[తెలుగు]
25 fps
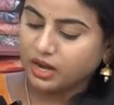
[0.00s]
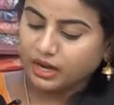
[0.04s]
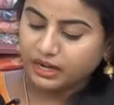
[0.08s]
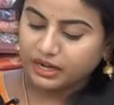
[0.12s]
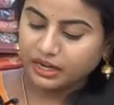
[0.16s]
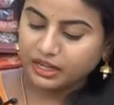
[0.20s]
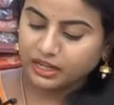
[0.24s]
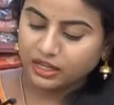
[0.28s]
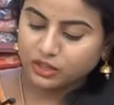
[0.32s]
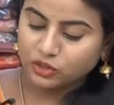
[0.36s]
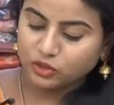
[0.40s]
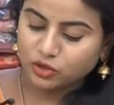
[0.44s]

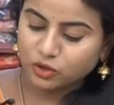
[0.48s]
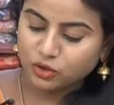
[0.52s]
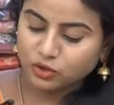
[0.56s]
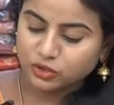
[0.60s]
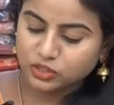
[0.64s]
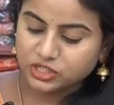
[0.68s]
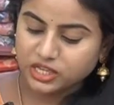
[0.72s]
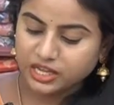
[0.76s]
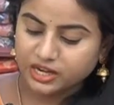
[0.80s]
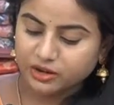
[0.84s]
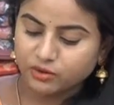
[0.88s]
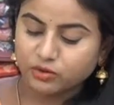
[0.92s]
అంటే ఇందులో
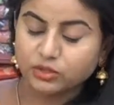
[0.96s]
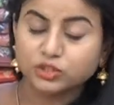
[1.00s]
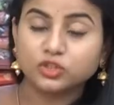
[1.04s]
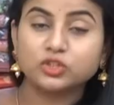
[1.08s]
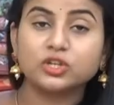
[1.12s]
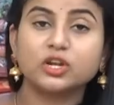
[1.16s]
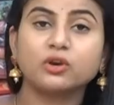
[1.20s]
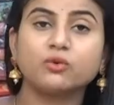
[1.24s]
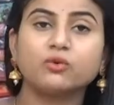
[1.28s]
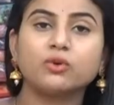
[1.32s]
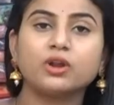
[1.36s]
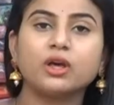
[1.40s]
జరి
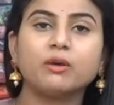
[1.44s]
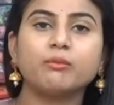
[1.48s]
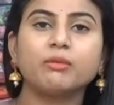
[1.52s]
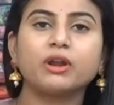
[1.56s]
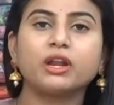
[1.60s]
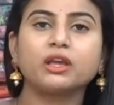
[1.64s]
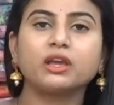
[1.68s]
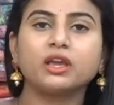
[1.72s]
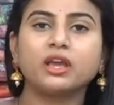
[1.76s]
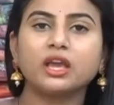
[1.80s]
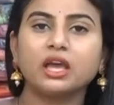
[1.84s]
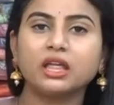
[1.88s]
వచ్చినా కూడా
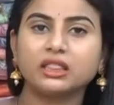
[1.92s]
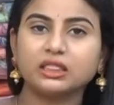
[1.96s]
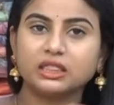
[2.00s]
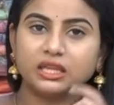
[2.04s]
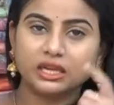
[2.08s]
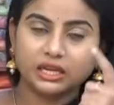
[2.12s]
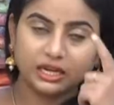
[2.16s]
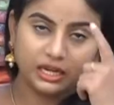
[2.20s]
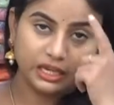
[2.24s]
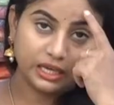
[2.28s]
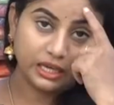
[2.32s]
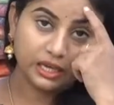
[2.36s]
మనకి అంత
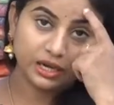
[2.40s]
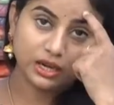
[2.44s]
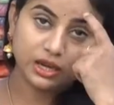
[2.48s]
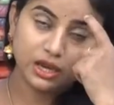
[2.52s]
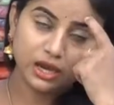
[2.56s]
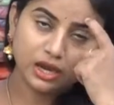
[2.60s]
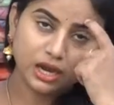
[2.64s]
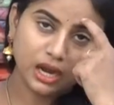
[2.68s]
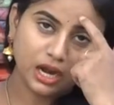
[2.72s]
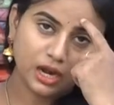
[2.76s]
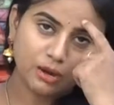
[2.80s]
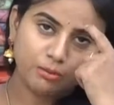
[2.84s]

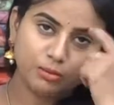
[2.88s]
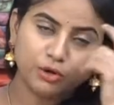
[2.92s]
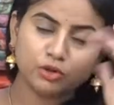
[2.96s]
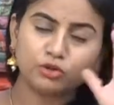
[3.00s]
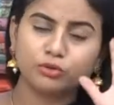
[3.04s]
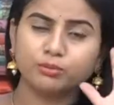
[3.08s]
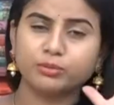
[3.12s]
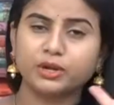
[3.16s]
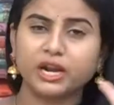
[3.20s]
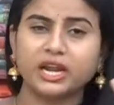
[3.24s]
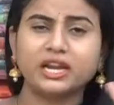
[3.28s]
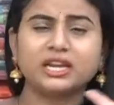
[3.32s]
క్లియర్గా
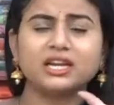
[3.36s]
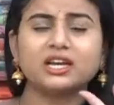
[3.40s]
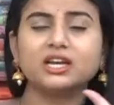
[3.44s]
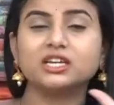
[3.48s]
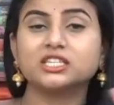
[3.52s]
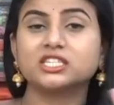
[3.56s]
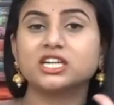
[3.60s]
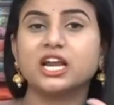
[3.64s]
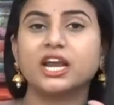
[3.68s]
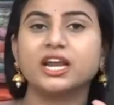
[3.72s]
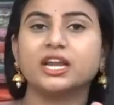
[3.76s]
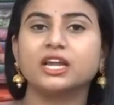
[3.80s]
కనబడదు
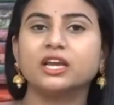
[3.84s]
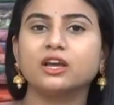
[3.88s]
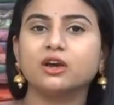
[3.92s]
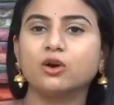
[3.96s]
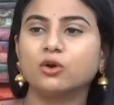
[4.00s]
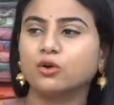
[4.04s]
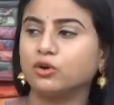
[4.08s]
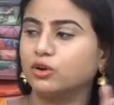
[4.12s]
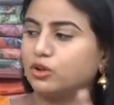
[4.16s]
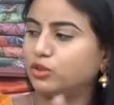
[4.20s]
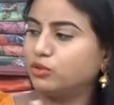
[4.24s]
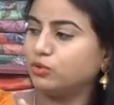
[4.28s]
బ్రైట్గా
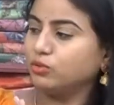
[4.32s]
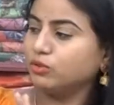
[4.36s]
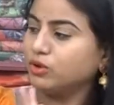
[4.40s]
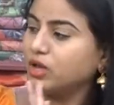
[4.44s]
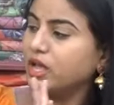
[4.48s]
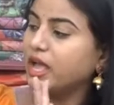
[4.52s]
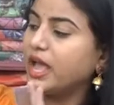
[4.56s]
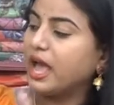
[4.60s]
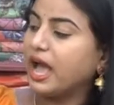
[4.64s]
షైనింగ్గా ఉండదు